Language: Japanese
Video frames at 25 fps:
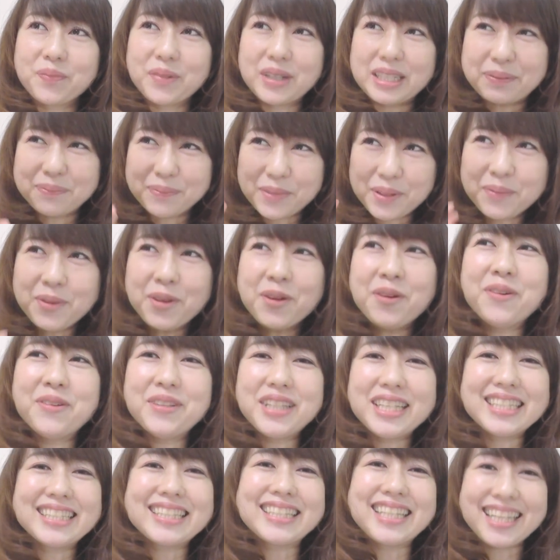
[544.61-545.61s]
まあ、微妙
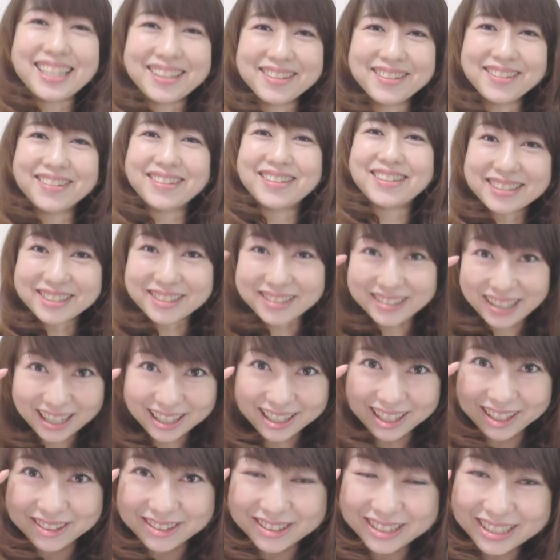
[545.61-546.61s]
ですけどちょっと
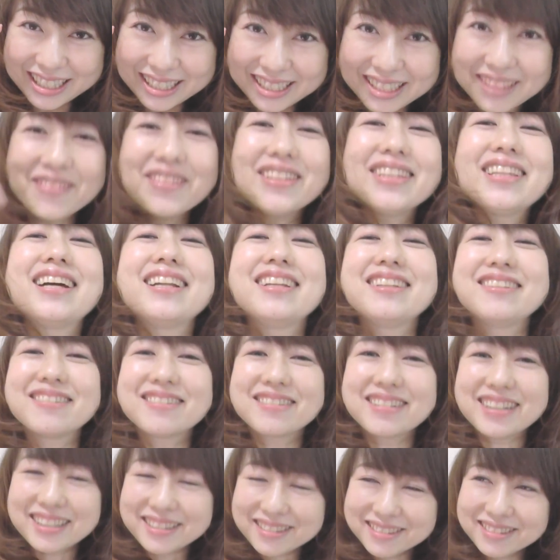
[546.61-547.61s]
赤を使ってみたり
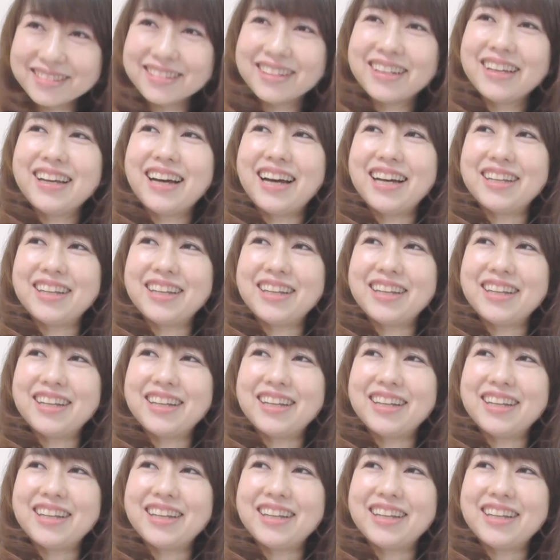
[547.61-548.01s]
とかの